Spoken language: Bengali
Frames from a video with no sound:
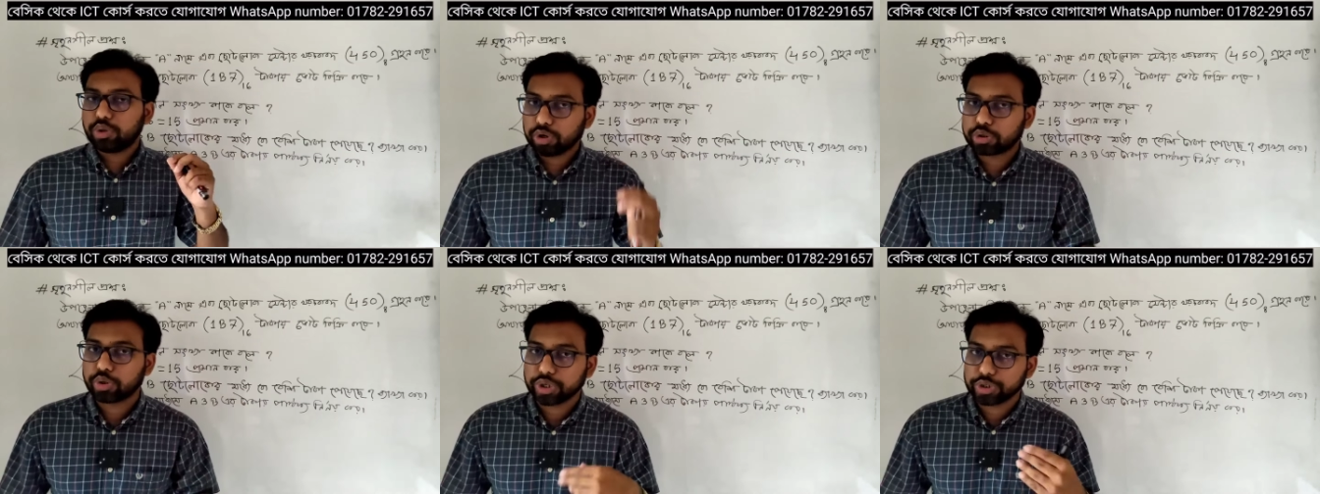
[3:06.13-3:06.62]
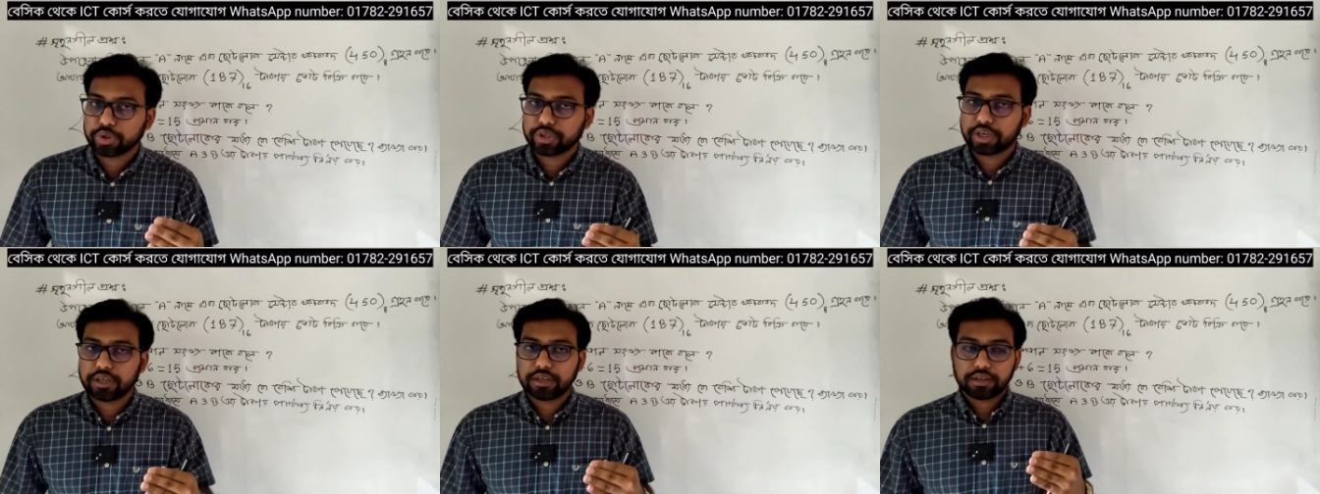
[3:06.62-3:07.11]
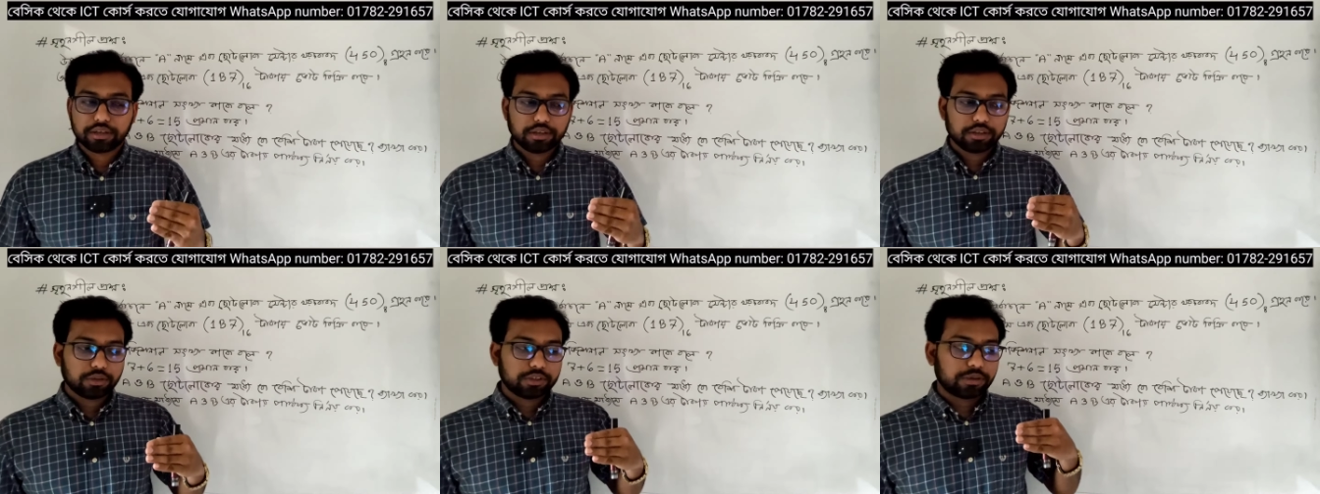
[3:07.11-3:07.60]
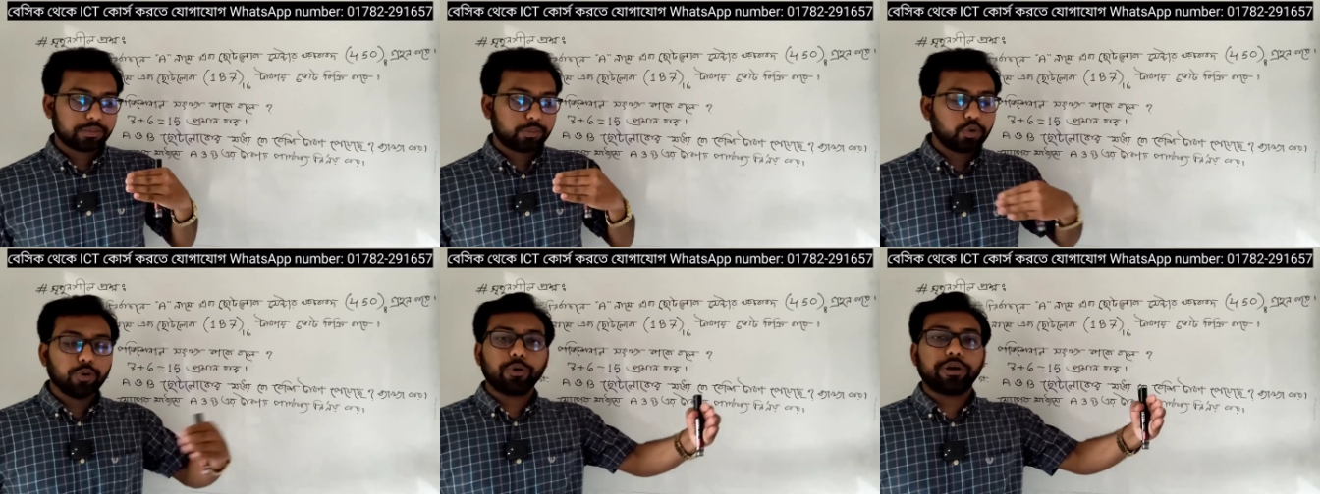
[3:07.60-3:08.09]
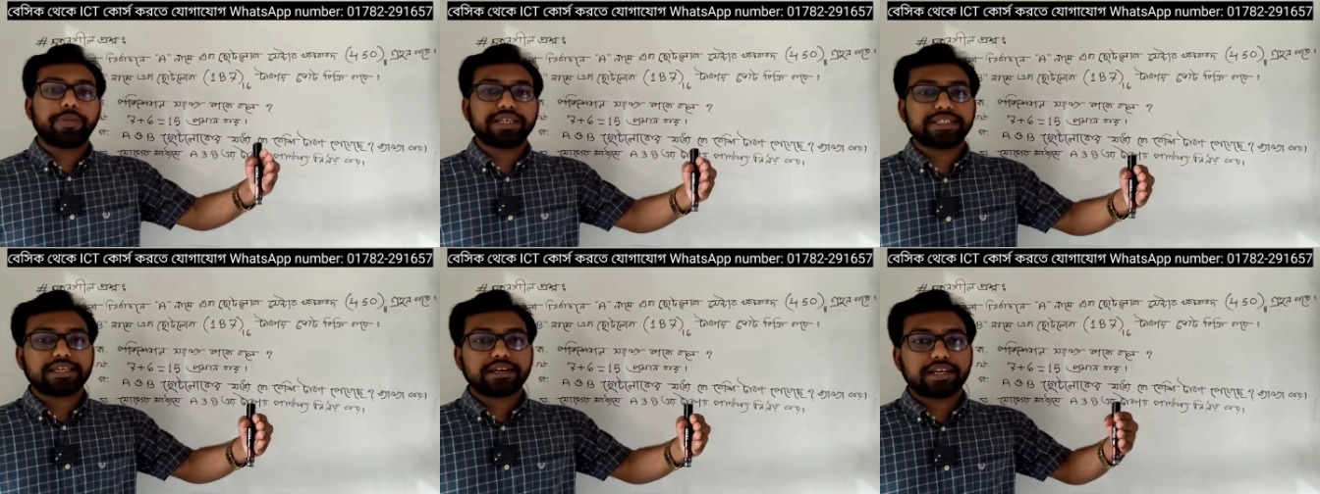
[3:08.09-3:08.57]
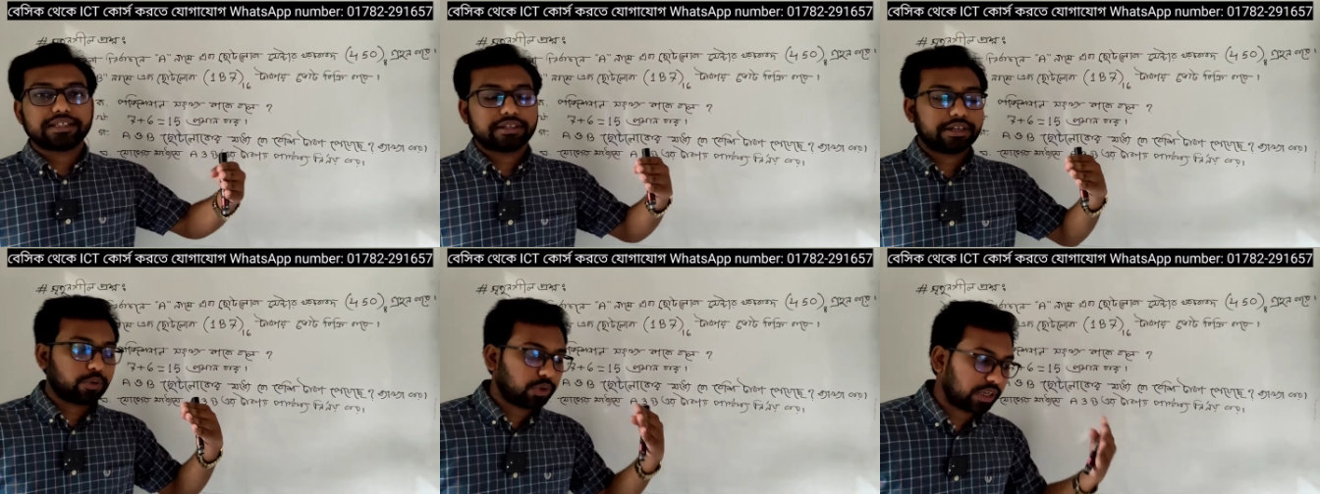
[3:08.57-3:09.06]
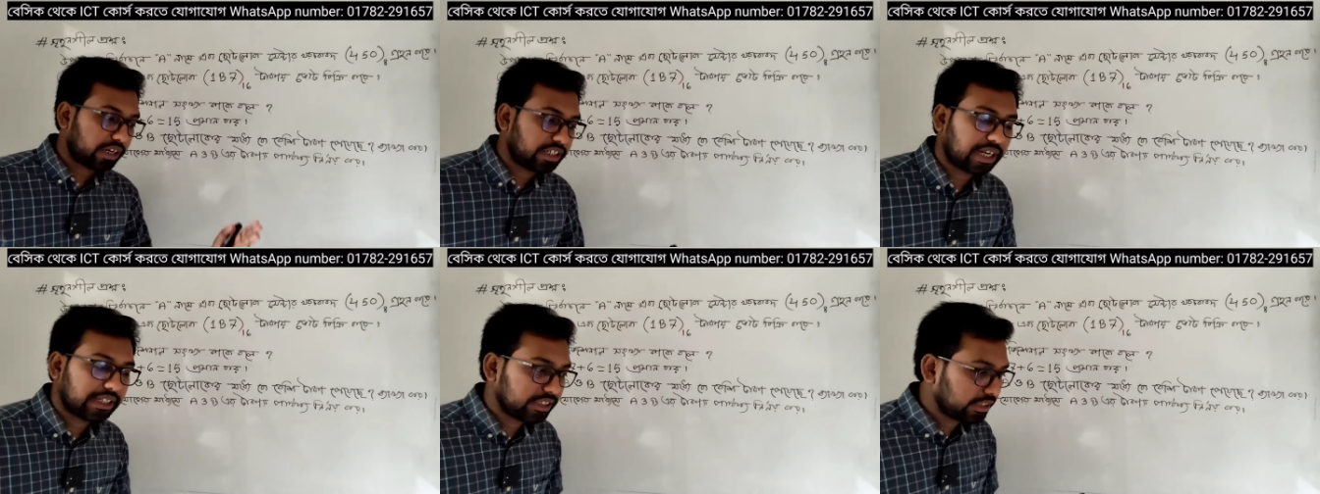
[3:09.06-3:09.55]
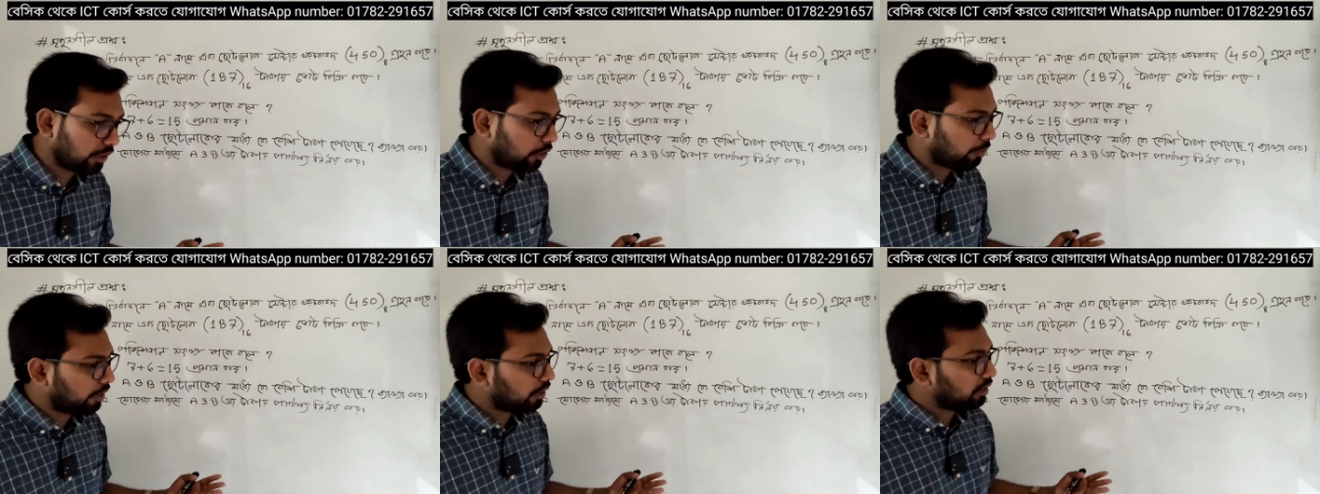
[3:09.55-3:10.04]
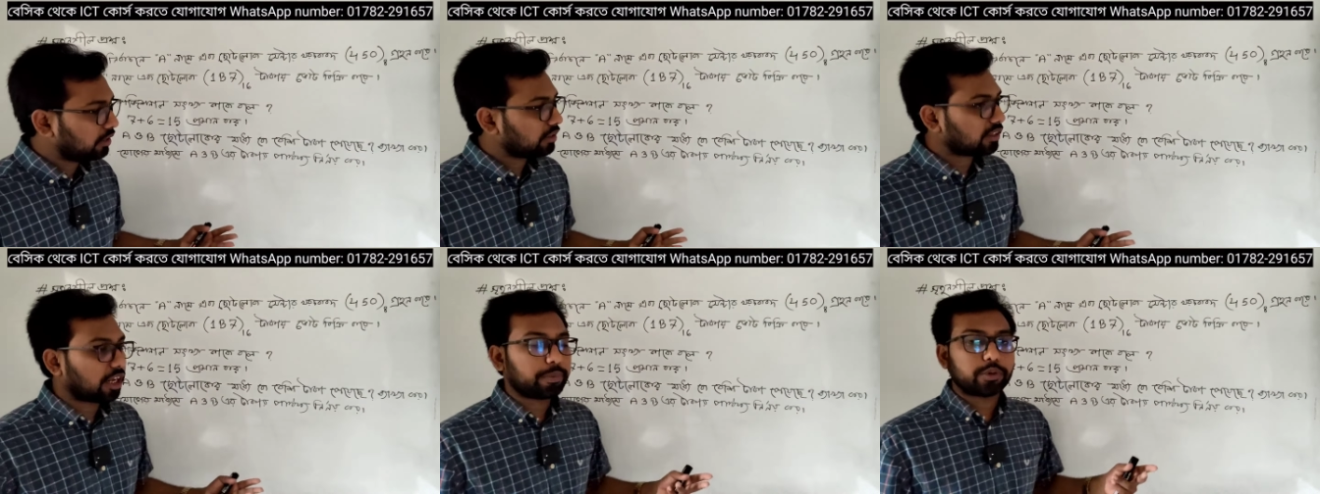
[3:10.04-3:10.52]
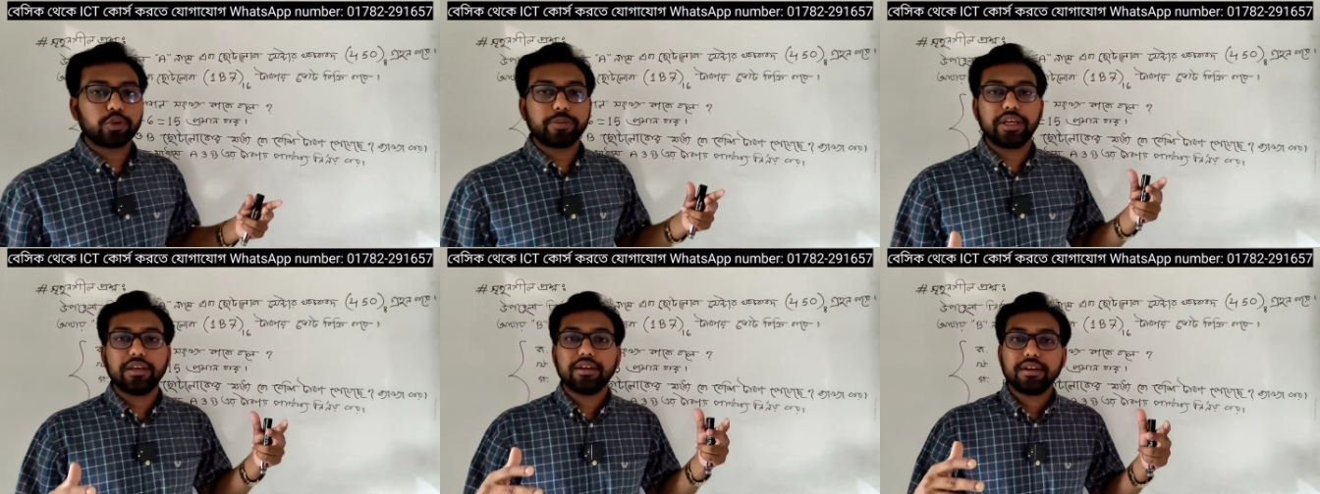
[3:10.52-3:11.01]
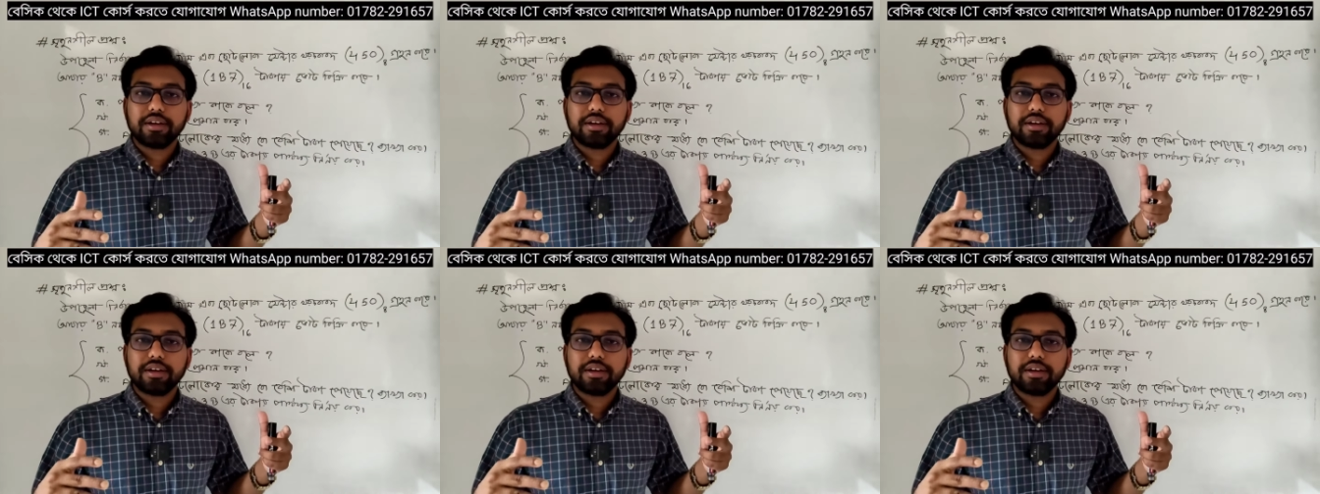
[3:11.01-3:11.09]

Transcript: ভর্তি হওয়ার সঙ্গে সঙ্গে তোমাদের পুরো বইয়ের বেসিক ক্লাস রেকর্ড আকারে সাজিয়ে দেওয়া হবে তারপর তুমি